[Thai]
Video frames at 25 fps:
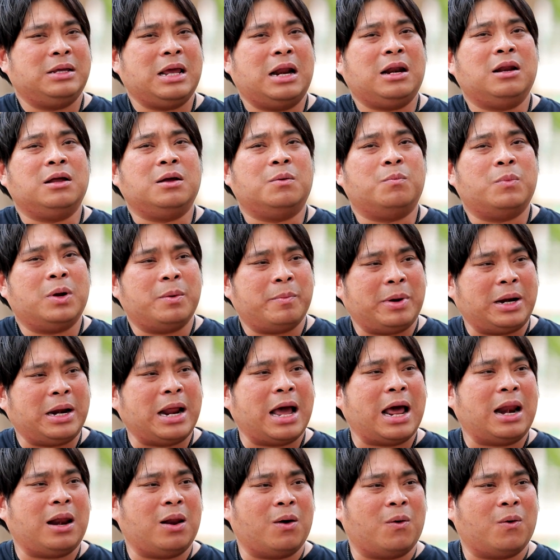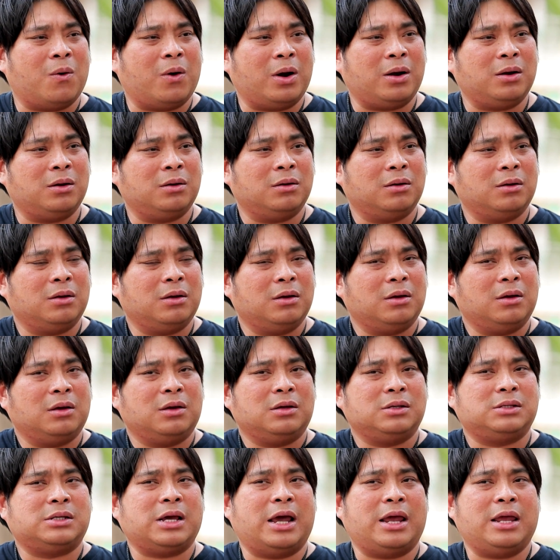อย่าลืมว่ามันหน้าร้อน
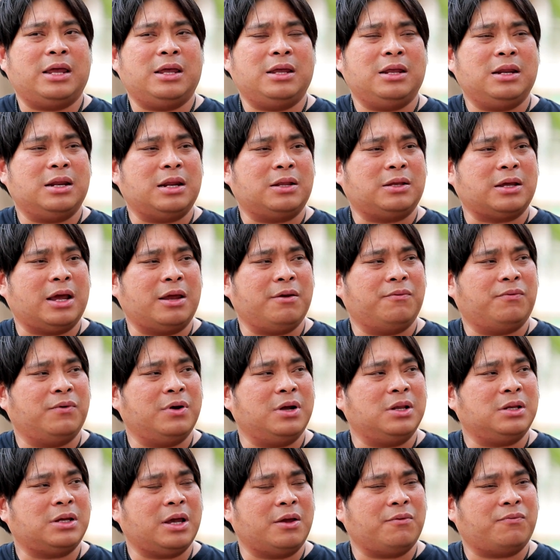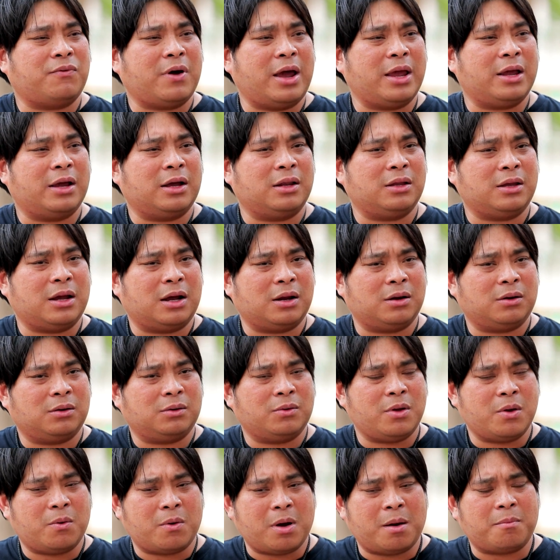ใช้ใช้ฟืนใช้ไฟกันอย่าง
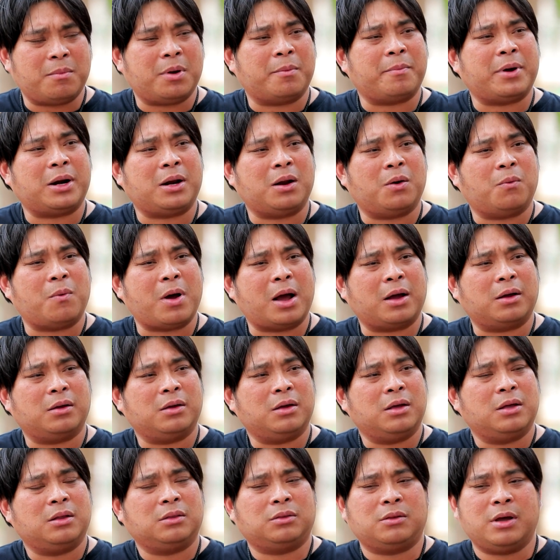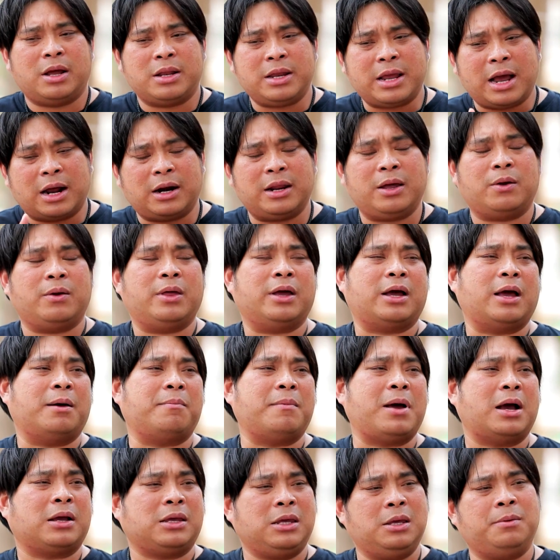ด้วยความระมัดระวังเตือนอย่างเร็วเลยค
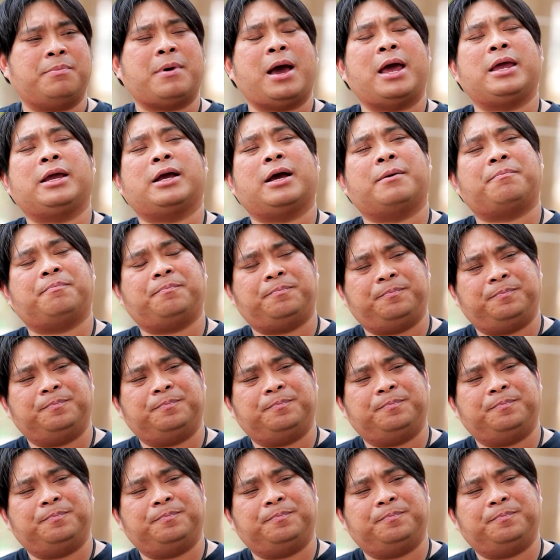รับอัคคีภัยครับ